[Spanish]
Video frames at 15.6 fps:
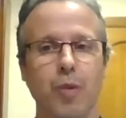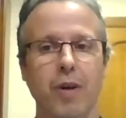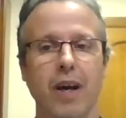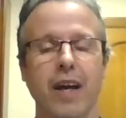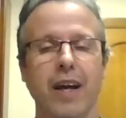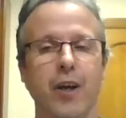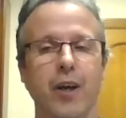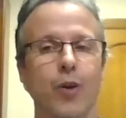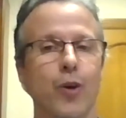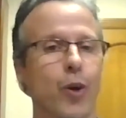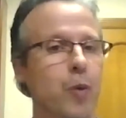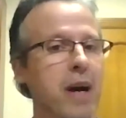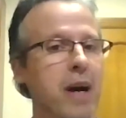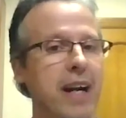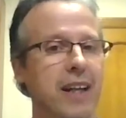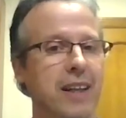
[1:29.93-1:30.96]
eh, con
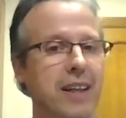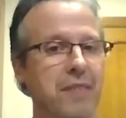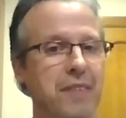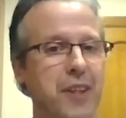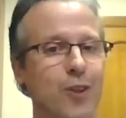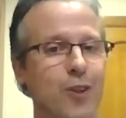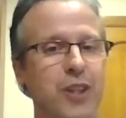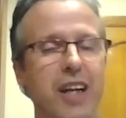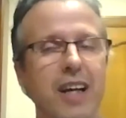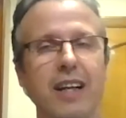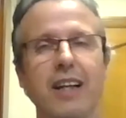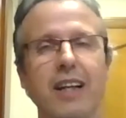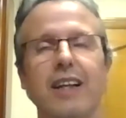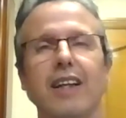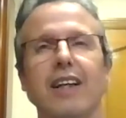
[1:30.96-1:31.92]
Romana Krasinoska,